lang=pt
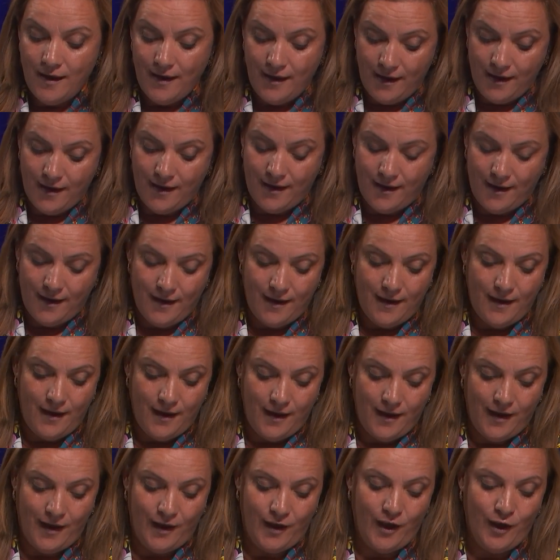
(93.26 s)
é eh,
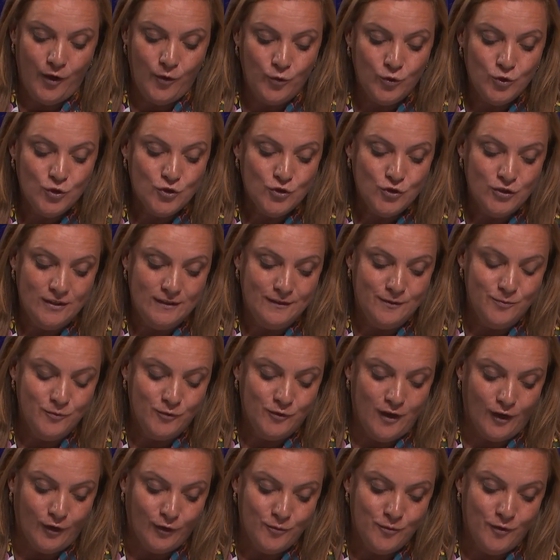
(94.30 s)
eu hoje sinto-me
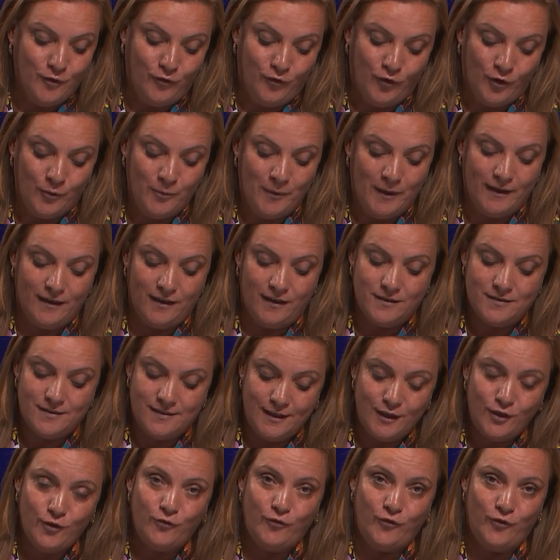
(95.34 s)
de alguma forma,
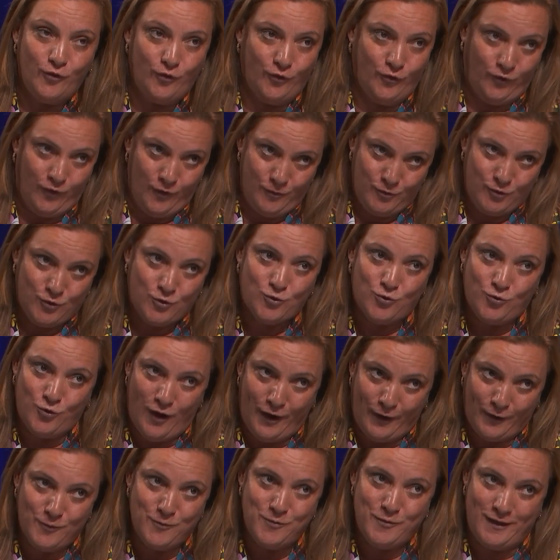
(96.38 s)
sei que, vamos
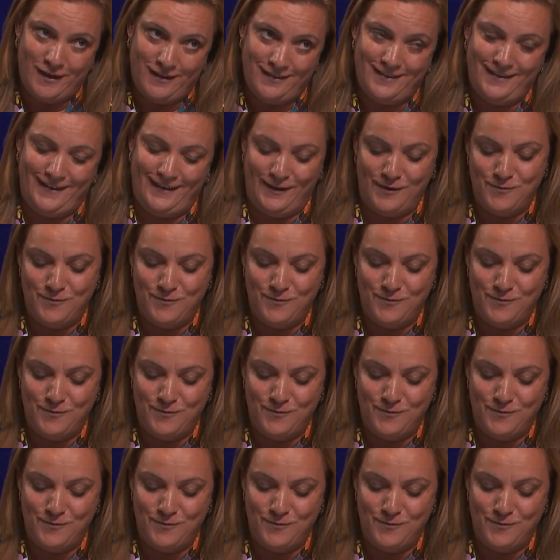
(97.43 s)
chocar um bocadinho,